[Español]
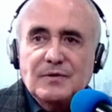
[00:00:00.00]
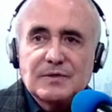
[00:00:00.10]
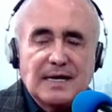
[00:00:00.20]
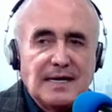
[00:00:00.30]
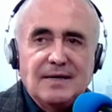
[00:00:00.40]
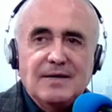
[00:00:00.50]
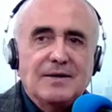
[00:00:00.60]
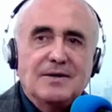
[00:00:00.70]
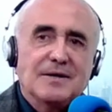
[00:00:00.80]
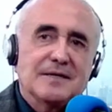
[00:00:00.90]
O sea,
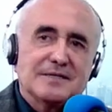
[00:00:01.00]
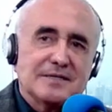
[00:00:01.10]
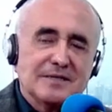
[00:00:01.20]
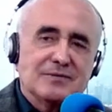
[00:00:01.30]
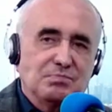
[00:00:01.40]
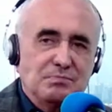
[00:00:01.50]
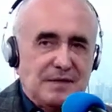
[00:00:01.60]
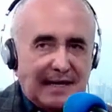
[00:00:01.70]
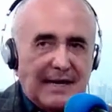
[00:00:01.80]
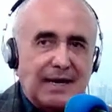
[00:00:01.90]
si
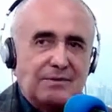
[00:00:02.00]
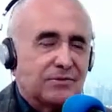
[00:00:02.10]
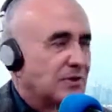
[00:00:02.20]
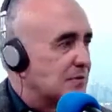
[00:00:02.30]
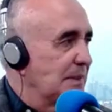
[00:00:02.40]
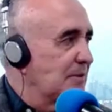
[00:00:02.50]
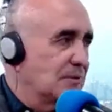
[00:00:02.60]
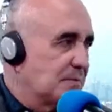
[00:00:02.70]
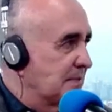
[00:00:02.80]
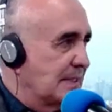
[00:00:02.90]
midiera dos metros,
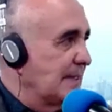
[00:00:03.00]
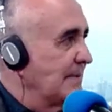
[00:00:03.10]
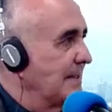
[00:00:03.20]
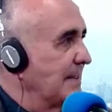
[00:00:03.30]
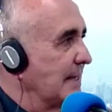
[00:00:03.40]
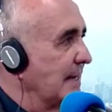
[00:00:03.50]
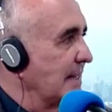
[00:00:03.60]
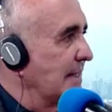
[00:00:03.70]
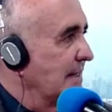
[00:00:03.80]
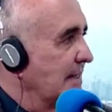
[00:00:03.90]
pues estaría bien
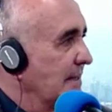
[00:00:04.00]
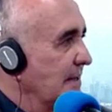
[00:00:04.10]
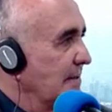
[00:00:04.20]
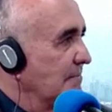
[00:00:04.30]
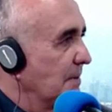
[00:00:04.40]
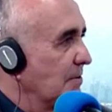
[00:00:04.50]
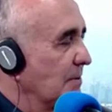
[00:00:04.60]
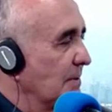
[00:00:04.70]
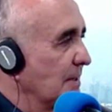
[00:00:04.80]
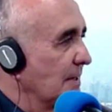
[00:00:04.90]
delgada.
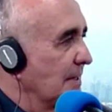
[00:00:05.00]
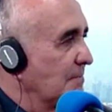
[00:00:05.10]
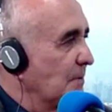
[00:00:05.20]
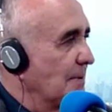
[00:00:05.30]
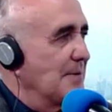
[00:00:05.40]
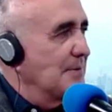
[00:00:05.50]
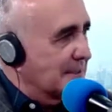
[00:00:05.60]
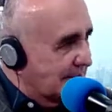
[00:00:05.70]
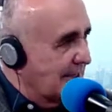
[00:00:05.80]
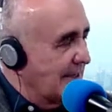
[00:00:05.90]
Pero eh, el problema no es
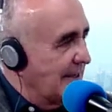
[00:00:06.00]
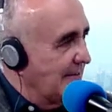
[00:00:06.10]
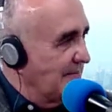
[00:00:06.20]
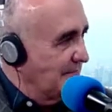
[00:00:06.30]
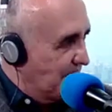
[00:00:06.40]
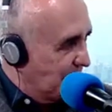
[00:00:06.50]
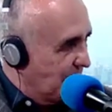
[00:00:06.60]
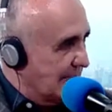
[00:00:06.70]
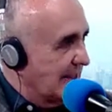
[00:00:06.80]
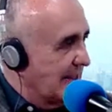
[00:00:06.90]
que esté
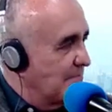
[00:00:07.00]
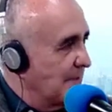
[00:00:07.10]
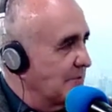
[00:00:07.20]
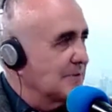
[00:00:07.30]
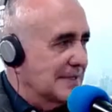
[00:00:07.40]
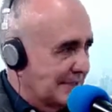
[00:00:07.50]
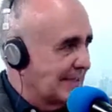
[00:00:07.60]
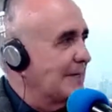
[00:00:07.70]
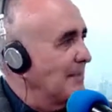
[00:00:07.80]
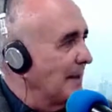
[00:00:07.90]
pasada de peso, es que está
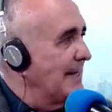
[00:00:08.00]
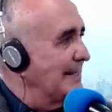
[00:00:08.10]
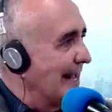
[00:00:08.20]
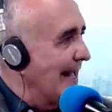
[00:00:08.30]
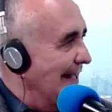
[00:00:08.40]
chaparrita.